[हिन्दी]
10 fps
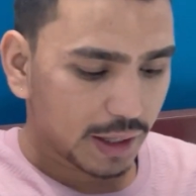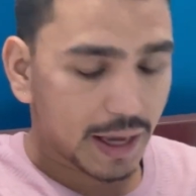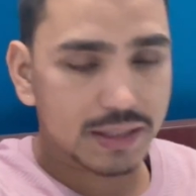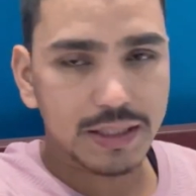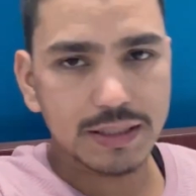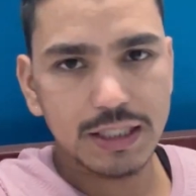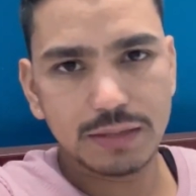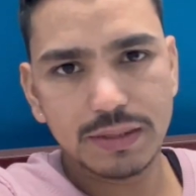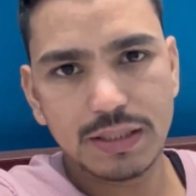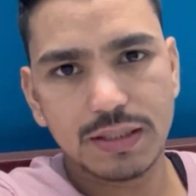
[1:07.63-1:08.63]
है साढ़े सात
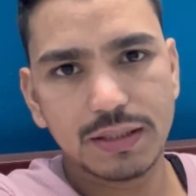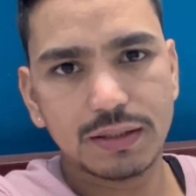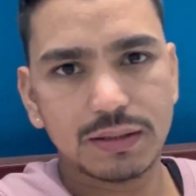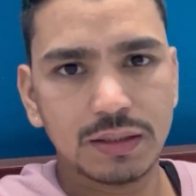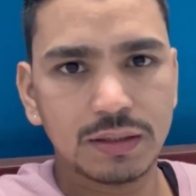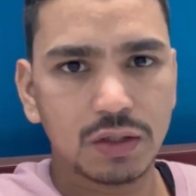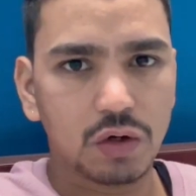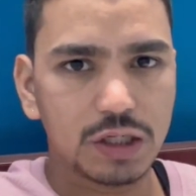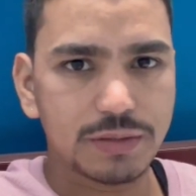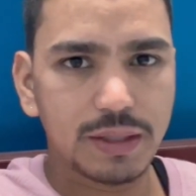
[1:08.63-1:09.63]
बजे से
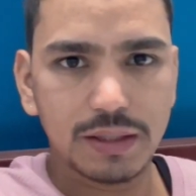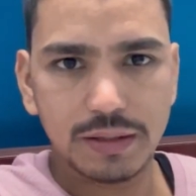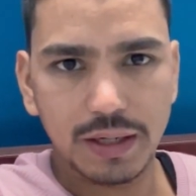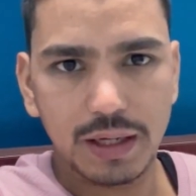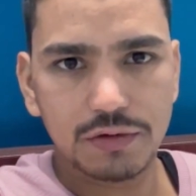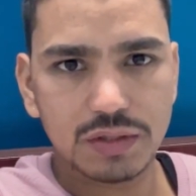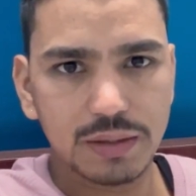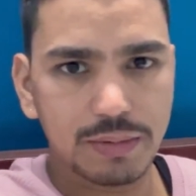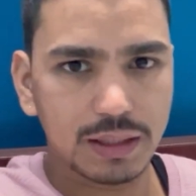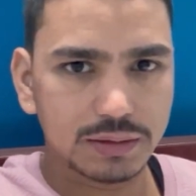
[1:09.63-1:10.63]
कॉलेज में एंट्री है उसके
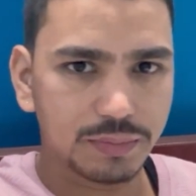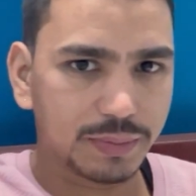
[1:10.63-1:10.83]
बाद